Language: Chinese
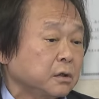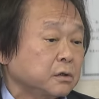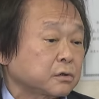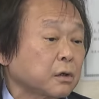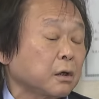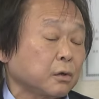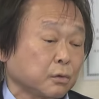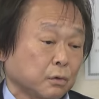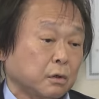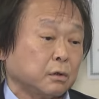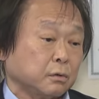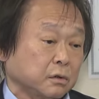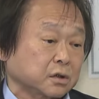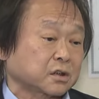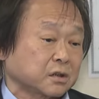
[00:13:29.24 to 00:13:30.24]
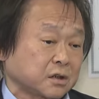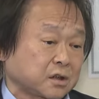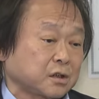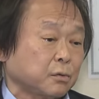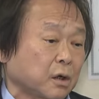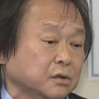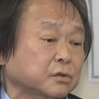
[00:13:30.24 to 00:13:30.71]
所以，我我是
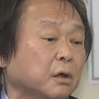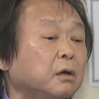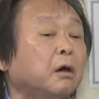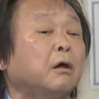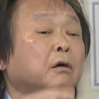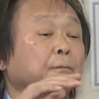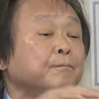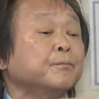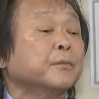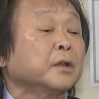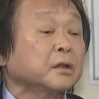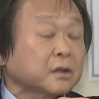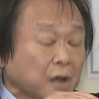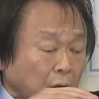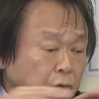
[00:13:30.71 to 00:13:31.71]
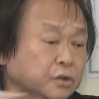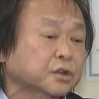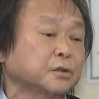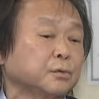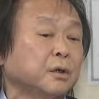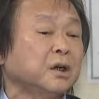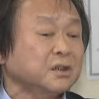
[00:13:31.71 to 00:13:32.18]
希望说哦，到
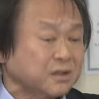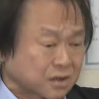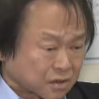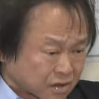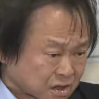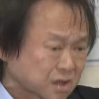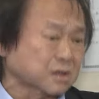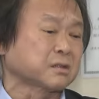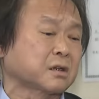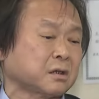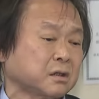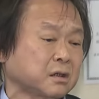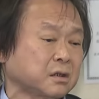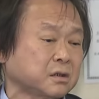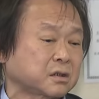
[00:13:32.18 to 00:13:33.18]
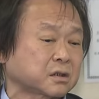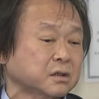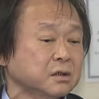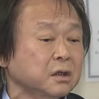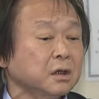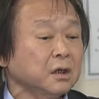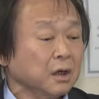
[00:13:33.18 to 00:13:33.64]
此为止，适可而
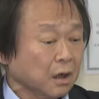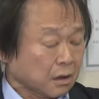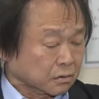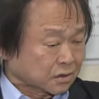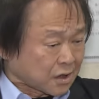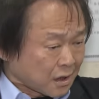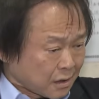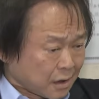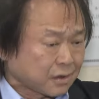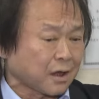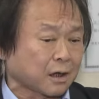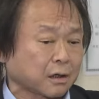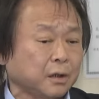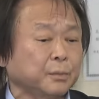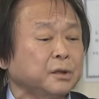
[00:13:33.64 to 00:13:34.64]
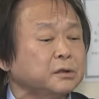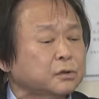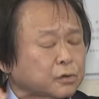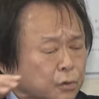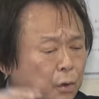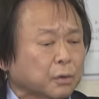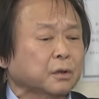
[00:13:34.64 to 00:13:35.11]
止。哦，在野党你们
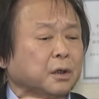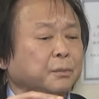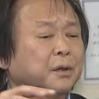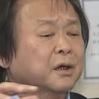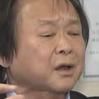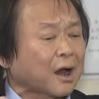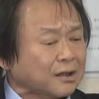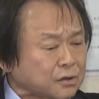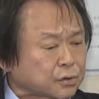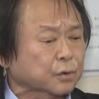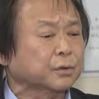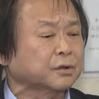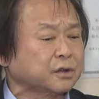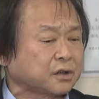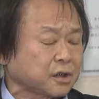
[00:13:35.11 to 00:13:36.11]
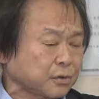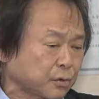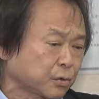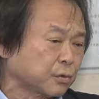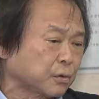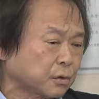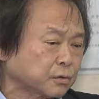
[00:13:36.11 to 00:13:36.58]
做你们该做的监
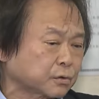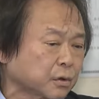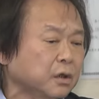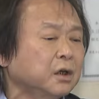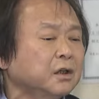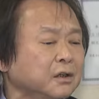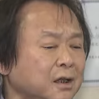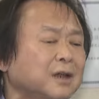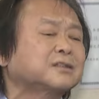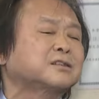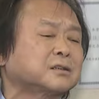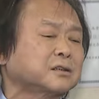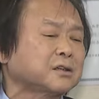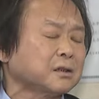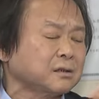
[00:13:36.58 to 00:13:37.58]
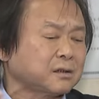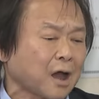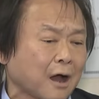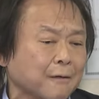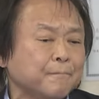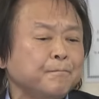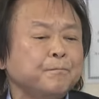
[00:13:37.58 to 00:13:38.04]
督工作，那执政
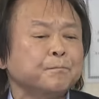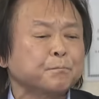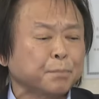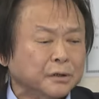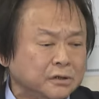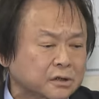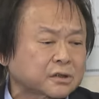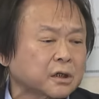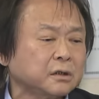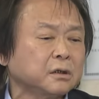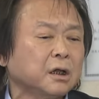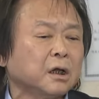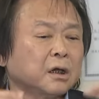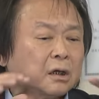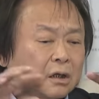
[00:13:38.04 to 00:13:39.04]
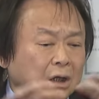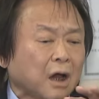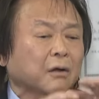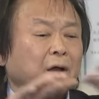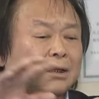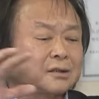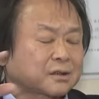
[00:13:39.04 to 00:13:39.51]
党本身
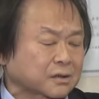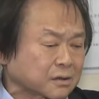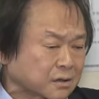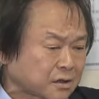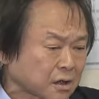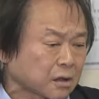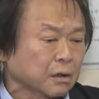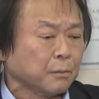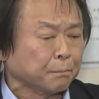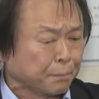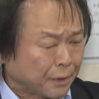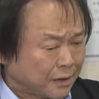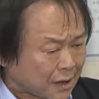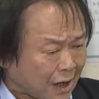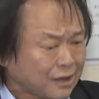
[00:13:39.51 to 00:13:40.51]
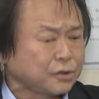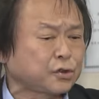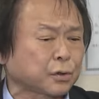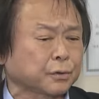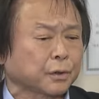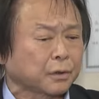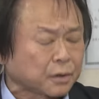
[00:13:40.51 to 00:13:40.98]
要来执政，本来
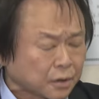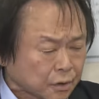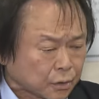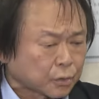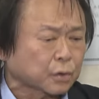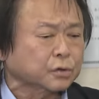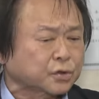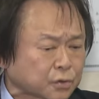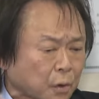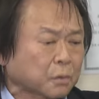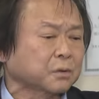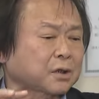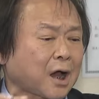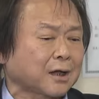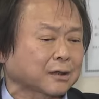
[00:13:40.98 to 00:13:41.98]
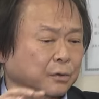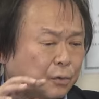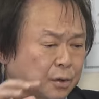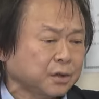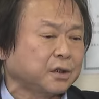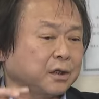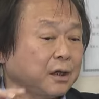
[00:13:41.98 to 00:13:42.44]
就有很多重大的
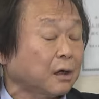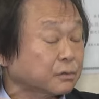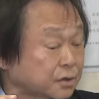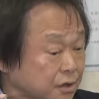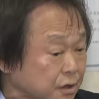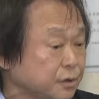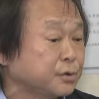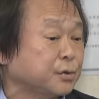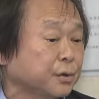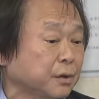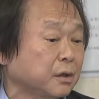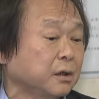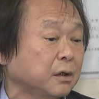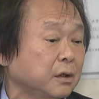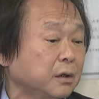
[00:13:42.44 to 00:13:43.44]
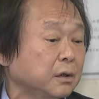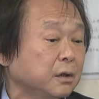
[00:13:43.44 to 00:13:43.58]
问题要解决了。